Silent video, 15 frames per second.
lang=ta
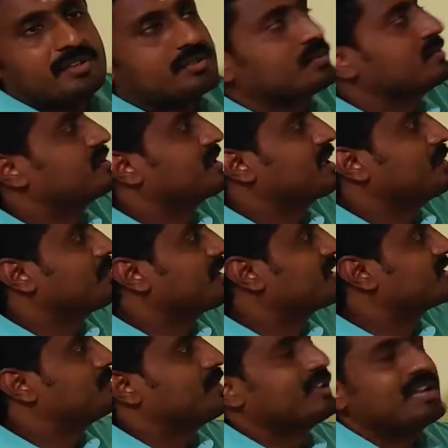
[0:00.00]
டிஷ்யூஸ்
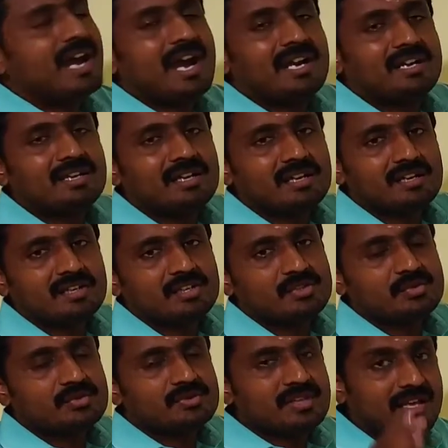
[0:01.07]
ரீப்ளேஸ்டு பை ஐடென்டிக்கல்
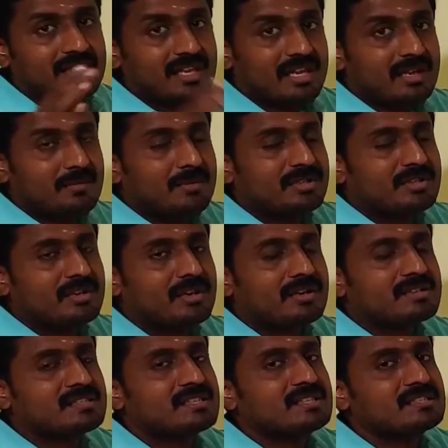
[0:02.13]
டிஷ்யூஸ் அதே
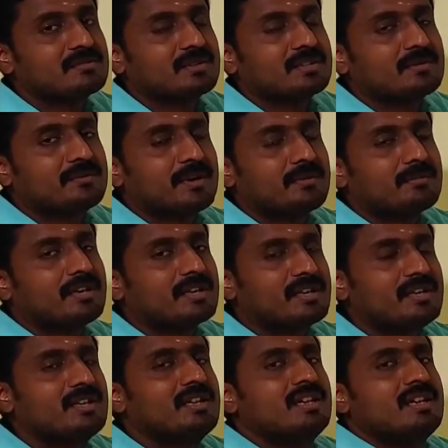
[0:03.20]
மாதிரியான செல்ஸ் வந்து ஃபார்ம் ஆகி
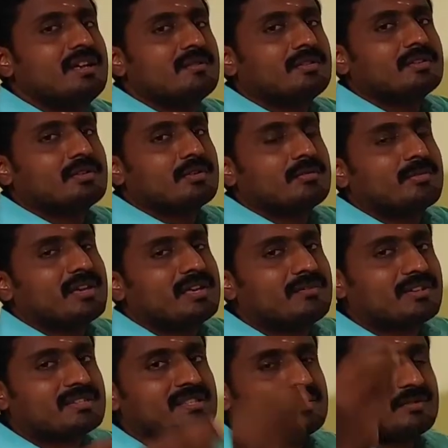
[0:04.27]
வந்துடும் இப்போ
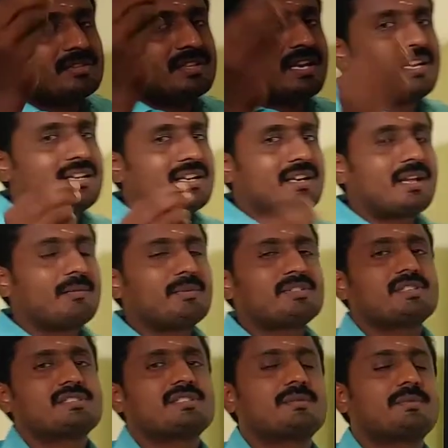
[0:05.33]
லிவர் செல் வந்து லைட்டாக டேமேஜ்
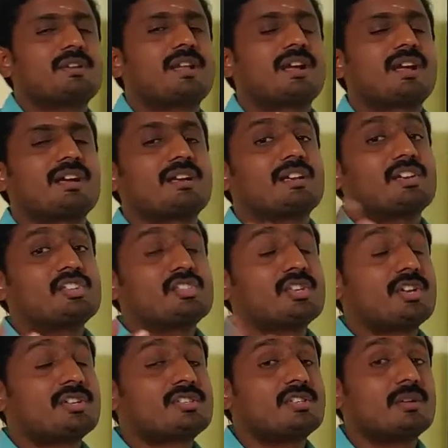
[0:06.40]
ஆச்சு அப்படின்னாக்கா அங்கே
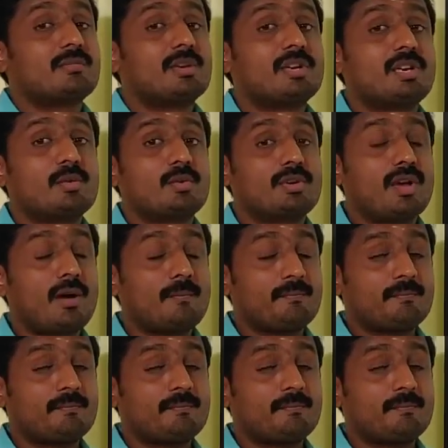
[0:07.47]
ரீஜெனரேஷன் எபிலிட்டி உண்டா